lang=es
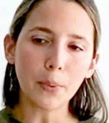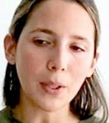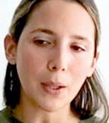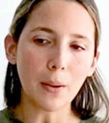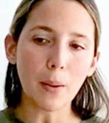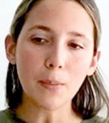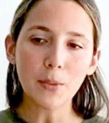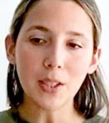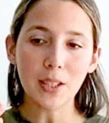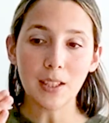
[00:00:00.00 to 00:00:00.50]
porque
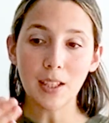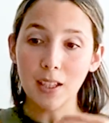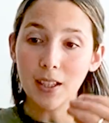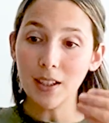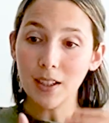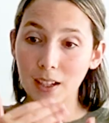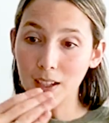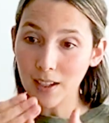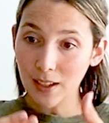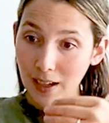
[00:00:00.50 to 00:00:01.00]
vamos a
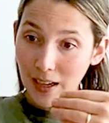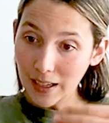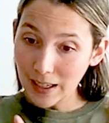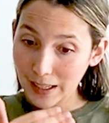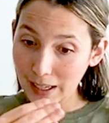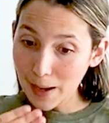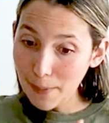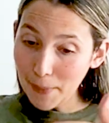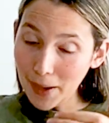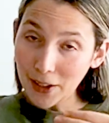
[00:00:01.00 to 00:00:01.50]
seguir
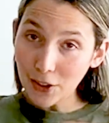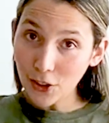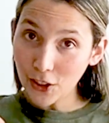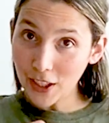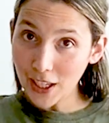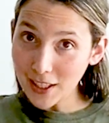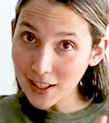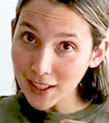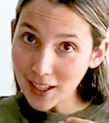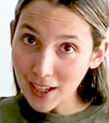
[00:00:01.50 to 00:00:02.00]
quemando
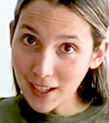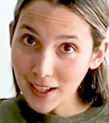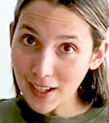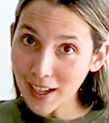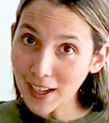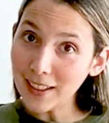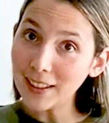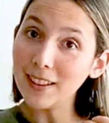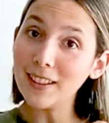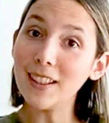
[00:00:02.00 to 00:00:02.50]
grasa
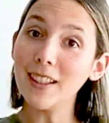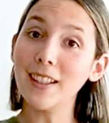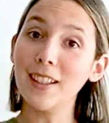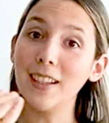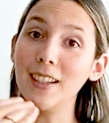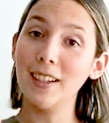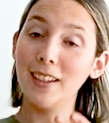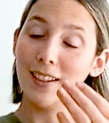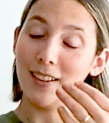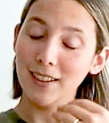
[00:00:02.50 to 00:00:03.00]
antes
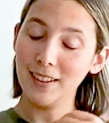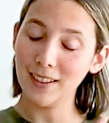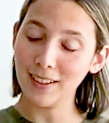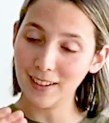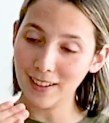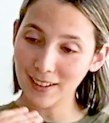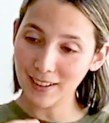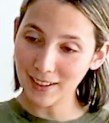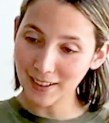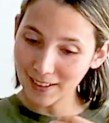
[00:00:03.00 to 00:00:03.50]
de
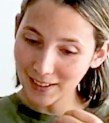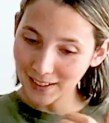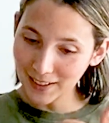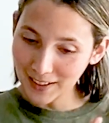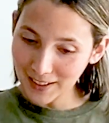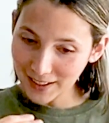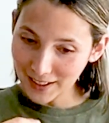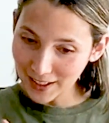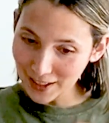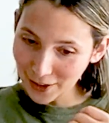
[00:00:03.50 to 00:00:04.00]

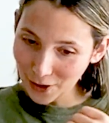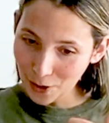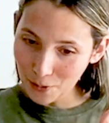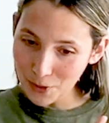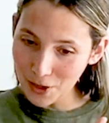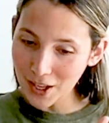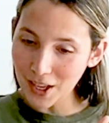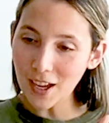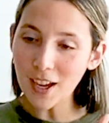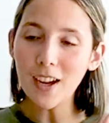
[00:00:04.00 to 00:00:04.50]
ingerir
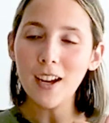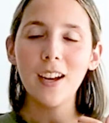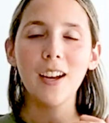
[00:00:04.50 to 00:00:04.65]
comida.